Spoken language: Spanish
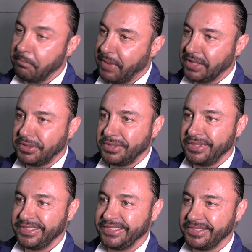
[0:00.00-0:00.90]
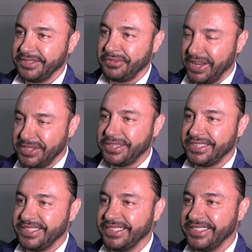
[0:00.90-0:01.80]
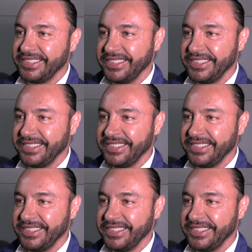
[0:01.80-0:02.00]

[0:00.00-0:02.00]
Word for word: en paz, felices.